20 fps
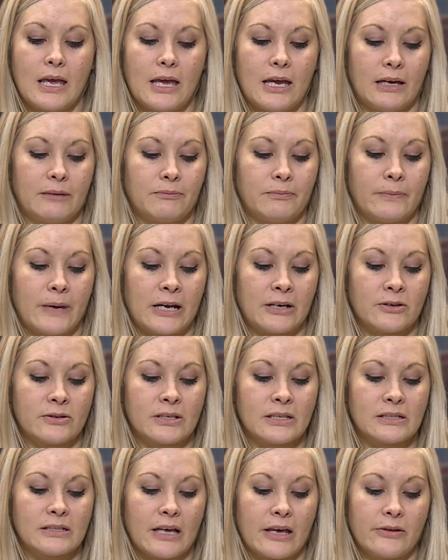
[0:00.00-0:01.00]
en varios
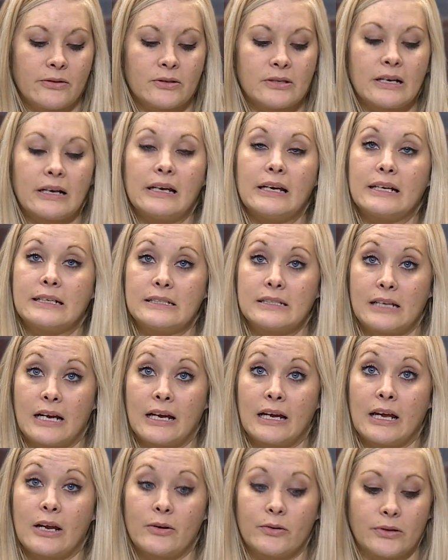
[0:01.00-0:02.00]
estados en el
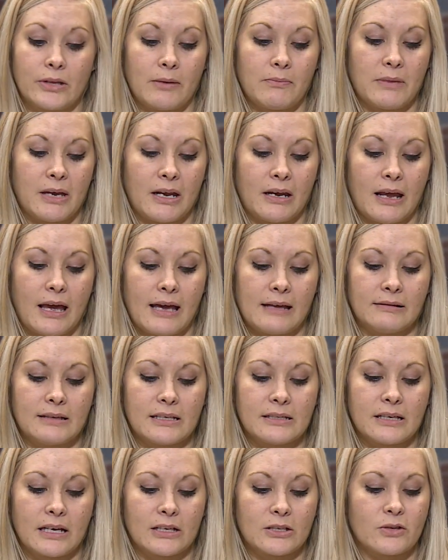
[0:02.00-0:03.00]
extranjero también
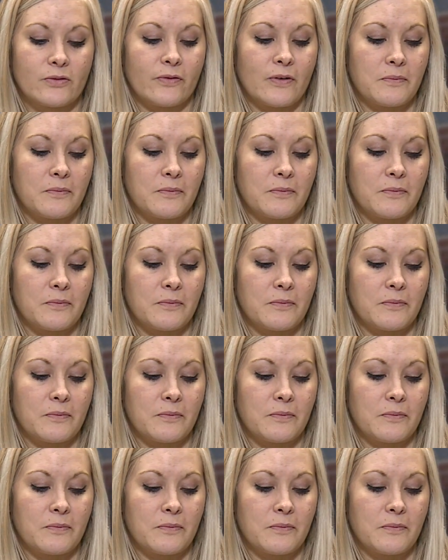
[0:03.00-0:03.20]
antes de que su